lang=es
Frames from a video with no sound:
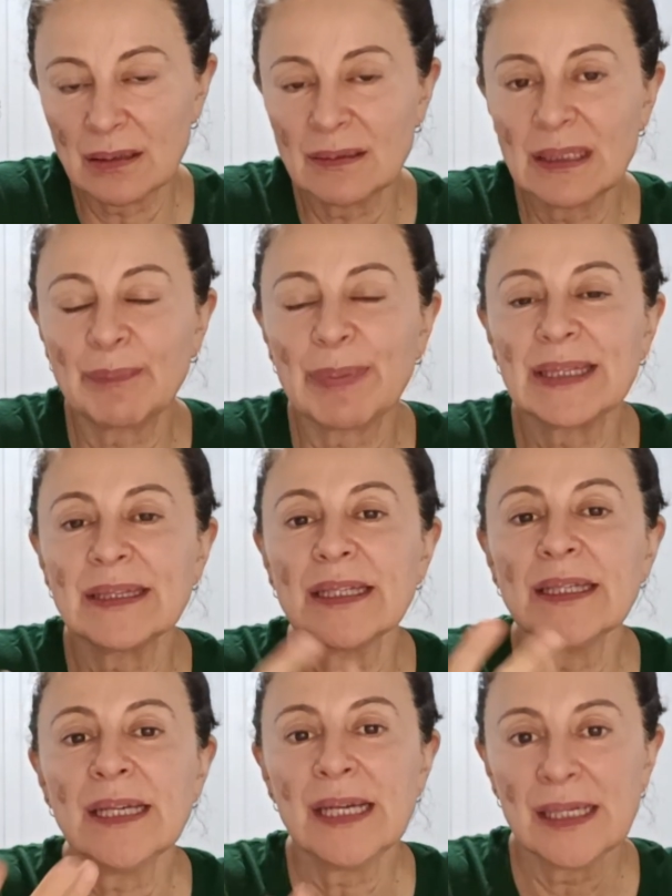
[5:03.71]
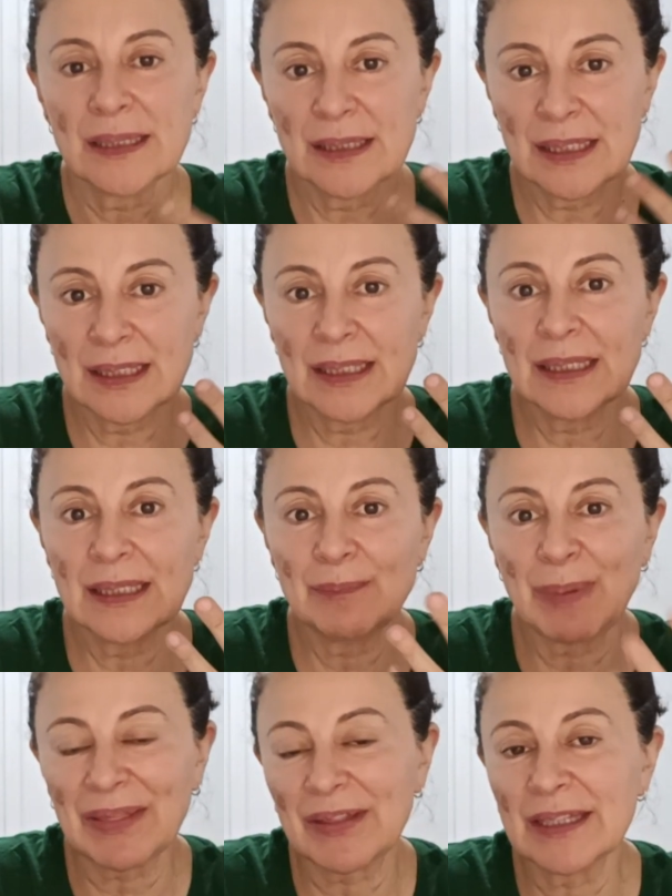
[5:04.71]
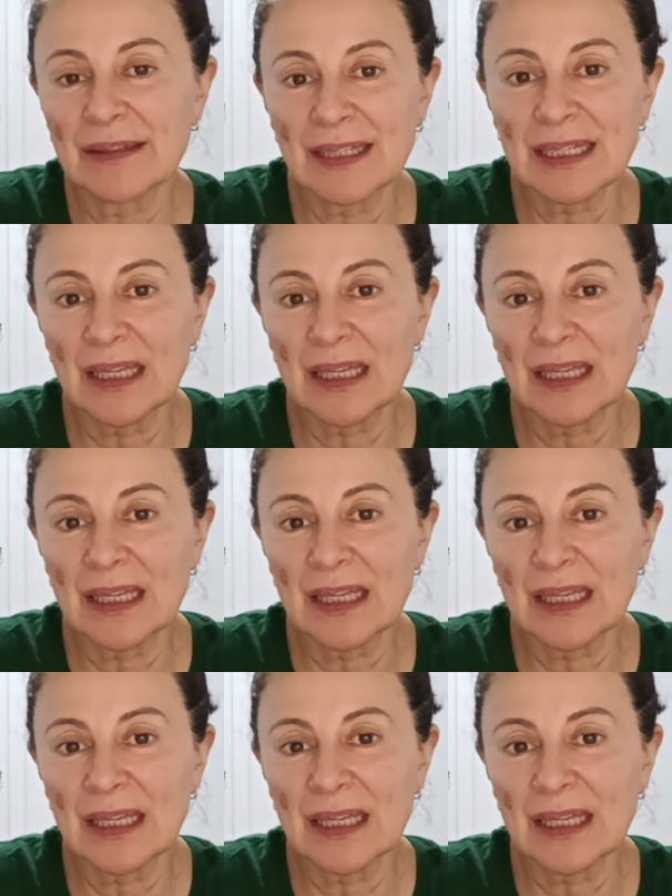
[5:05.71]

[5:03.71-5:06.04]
Depende del paciente